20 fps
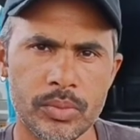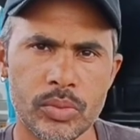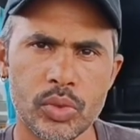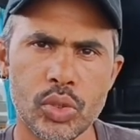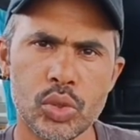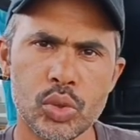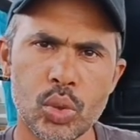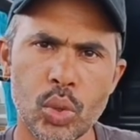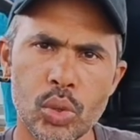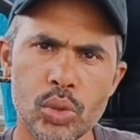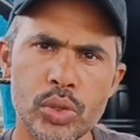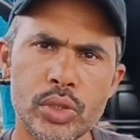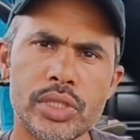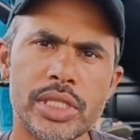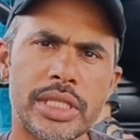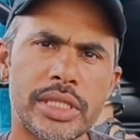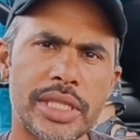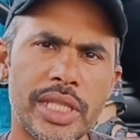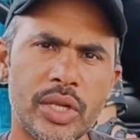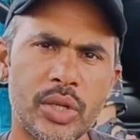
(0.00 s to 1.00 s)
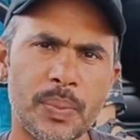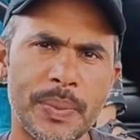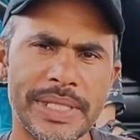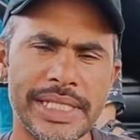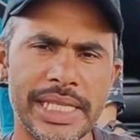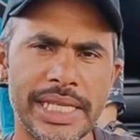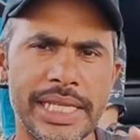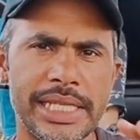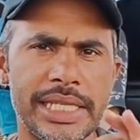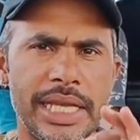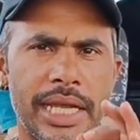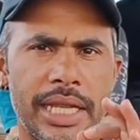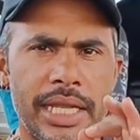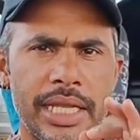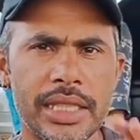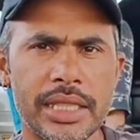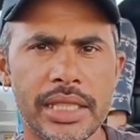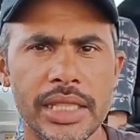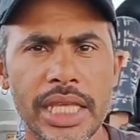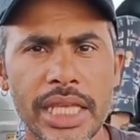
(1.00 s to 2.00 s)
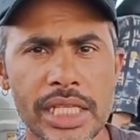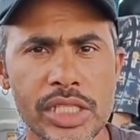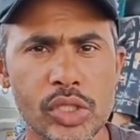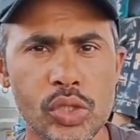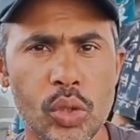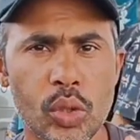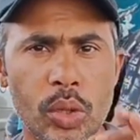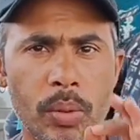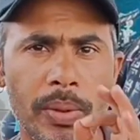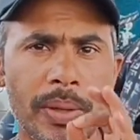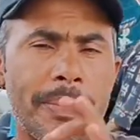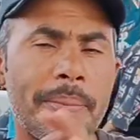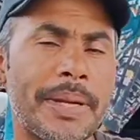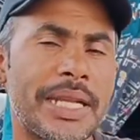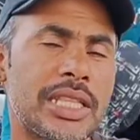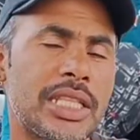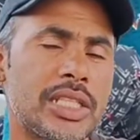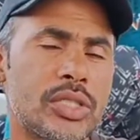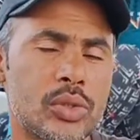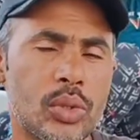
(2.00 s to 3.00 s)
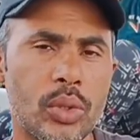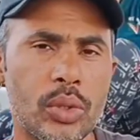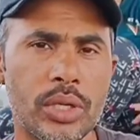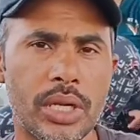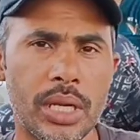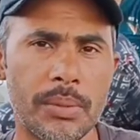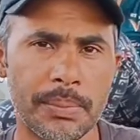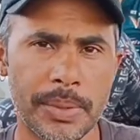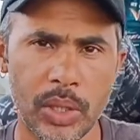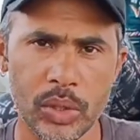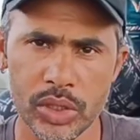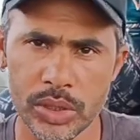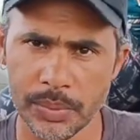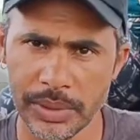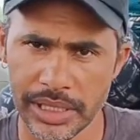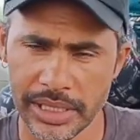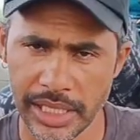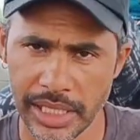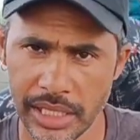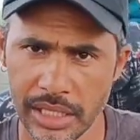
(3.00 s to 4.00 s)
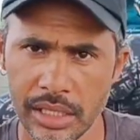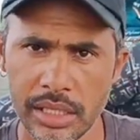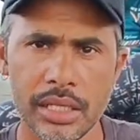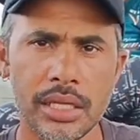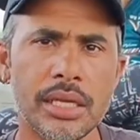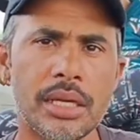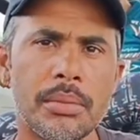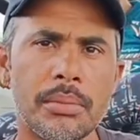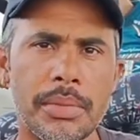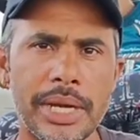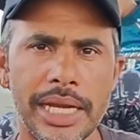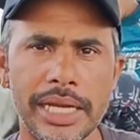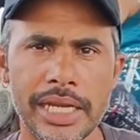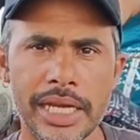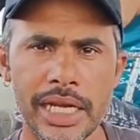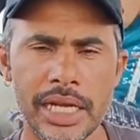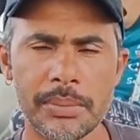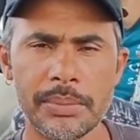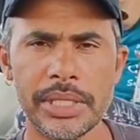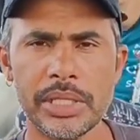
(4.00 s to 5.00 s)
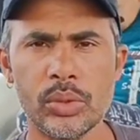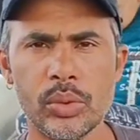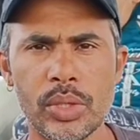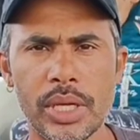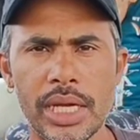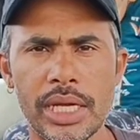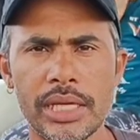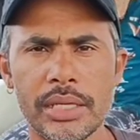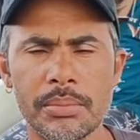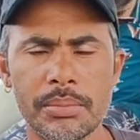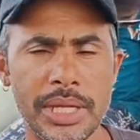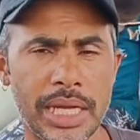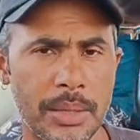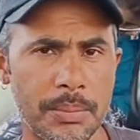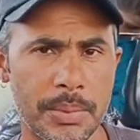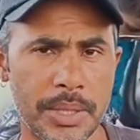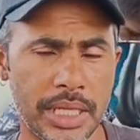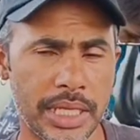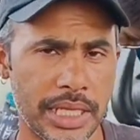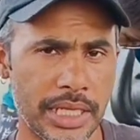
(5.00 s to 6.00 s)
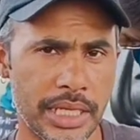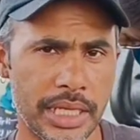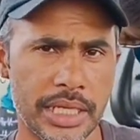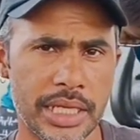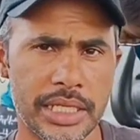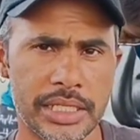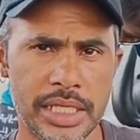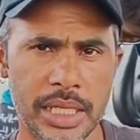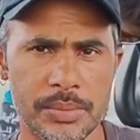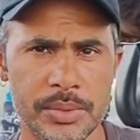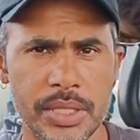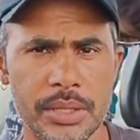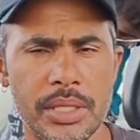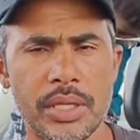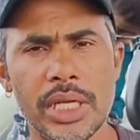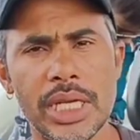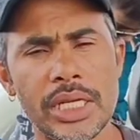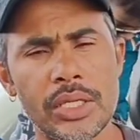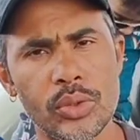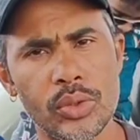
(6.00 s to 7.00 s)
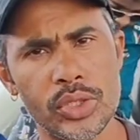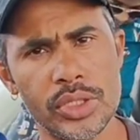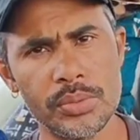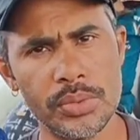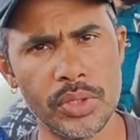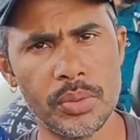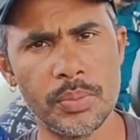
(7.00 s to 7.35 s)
तो दो सौ से ले जाके तीन सौ प्रति सौ ग्राम पाउच मिलता है मार्केट में दुकान में आपके एरिया के हिसाब से रेट कुछ भी